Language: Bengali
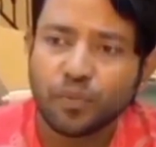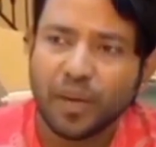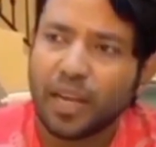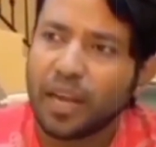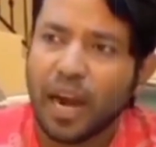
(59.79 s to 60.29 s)

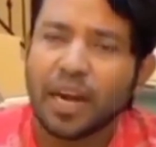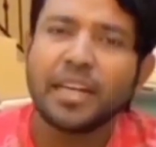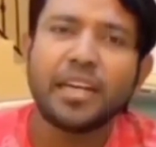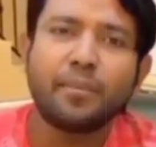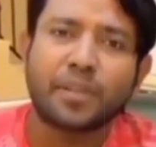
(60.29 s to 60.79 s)
মানে
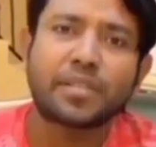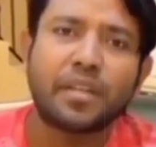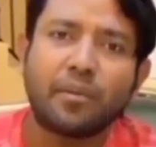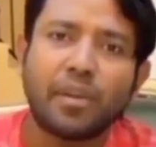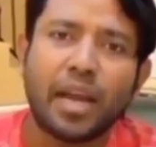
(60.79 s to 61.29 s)
হান্ড্রেড
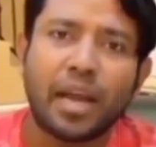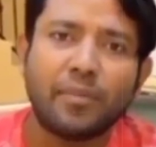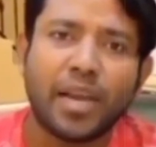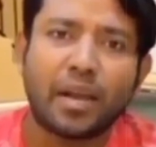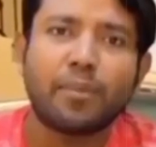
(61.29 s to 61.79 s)
পার্সেন্ট আমি
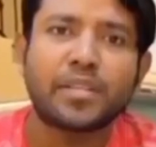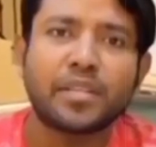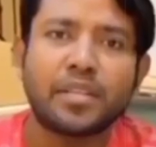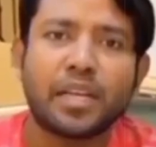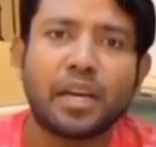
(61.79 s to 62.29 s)
আমি এক
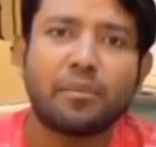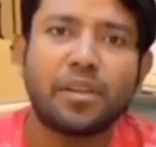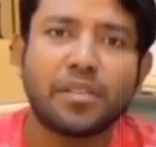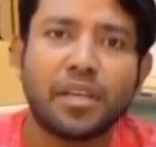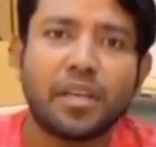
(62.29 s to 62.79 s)
পার্সেন্ট দেখলাম
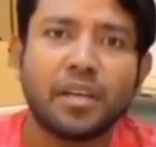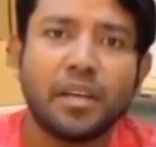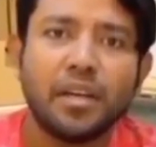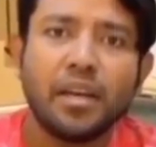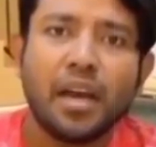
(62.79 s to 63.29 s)
না যে
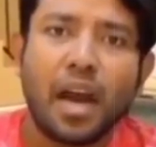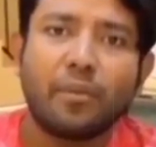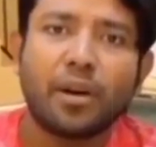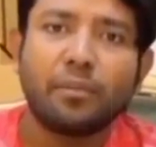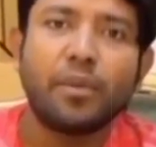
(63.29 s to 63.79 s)
আমার